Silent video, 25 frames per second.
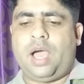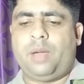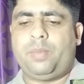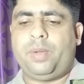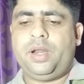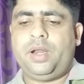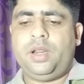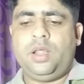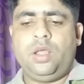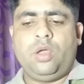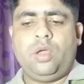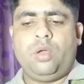
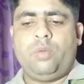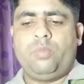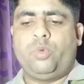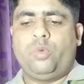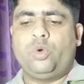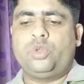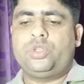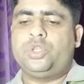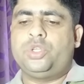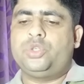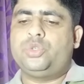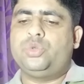আবার
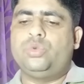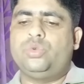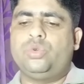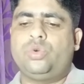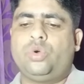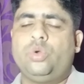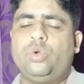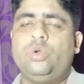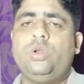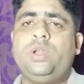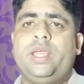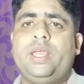পড়তে শুরু
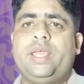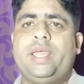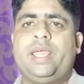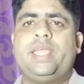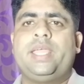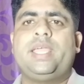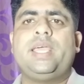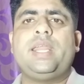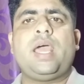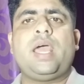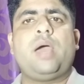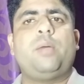করুন
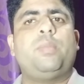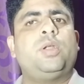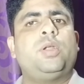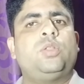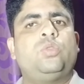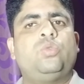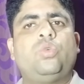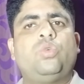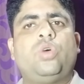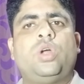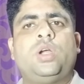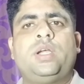এখানে আবার
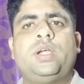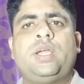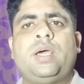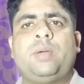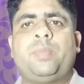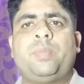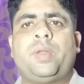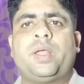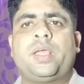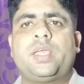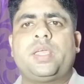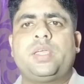দু ঘন্টা
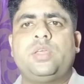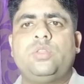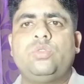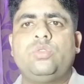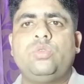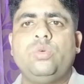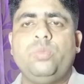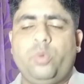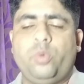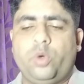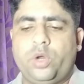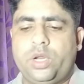আপনাকে
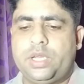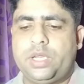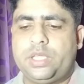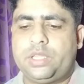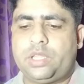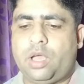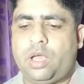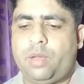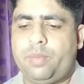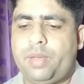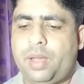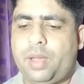কিন্তু পড়ে
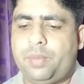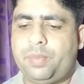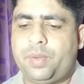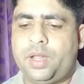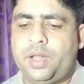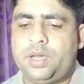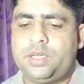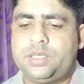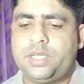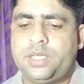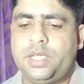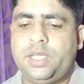নিতে হবে
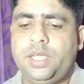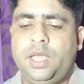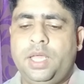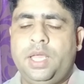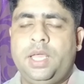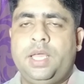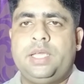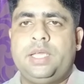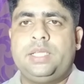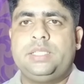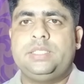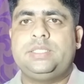আপনার সেই
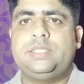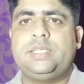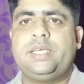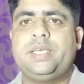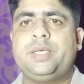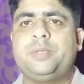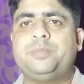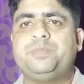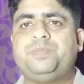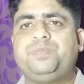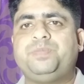যে